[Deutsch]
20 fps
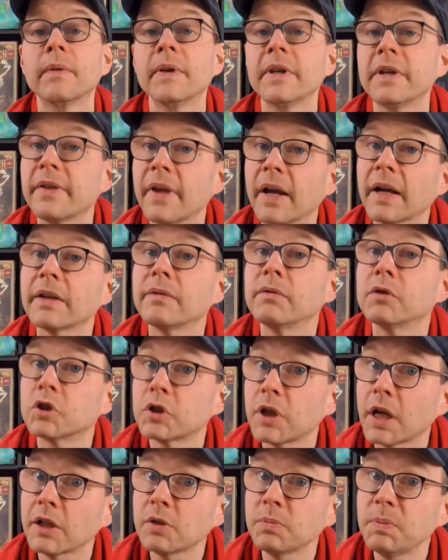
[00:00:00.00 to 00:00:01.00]
Wenn ich sage, ich will
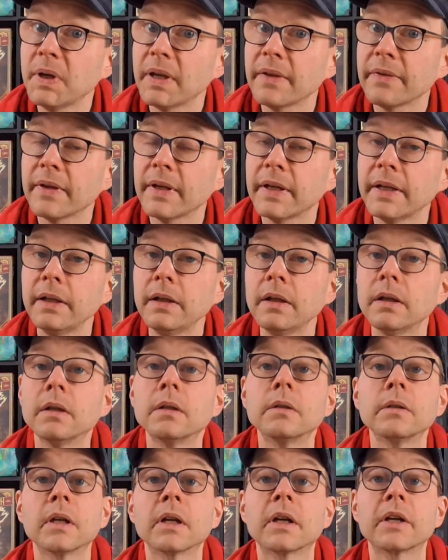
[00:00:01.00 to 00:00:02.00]
Startspieler sein,
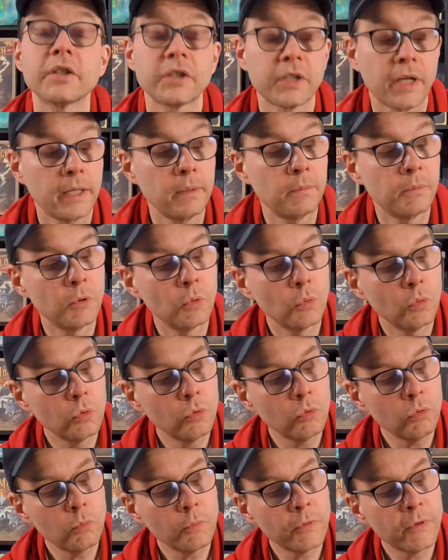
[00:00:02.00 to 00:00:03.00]
dann kriege ich keine
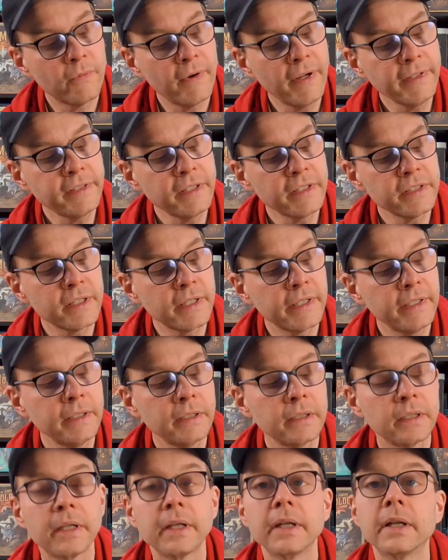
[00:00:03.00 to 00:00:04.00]
Belohnung. Umso weiter ich nach
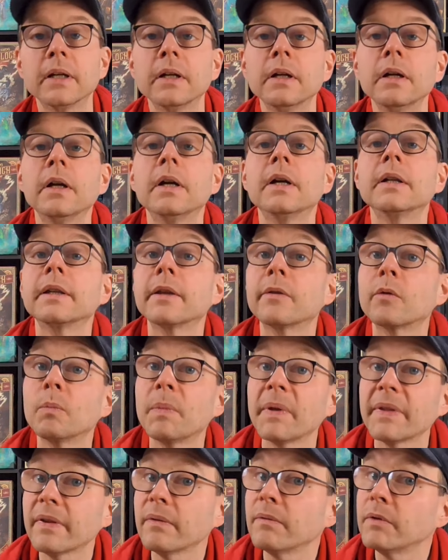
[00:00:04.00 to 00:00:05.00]
hinten gehe, desto
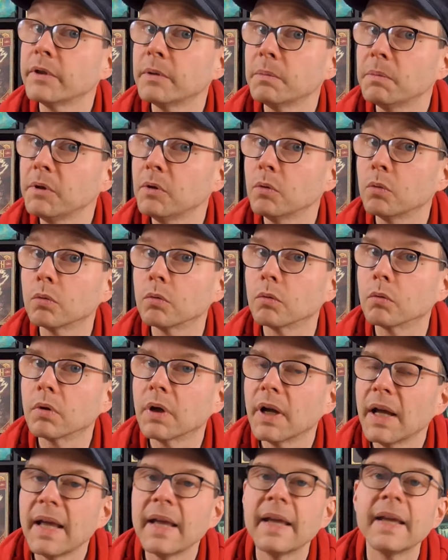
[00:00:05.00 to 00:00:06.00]
besser wird die Belohnung.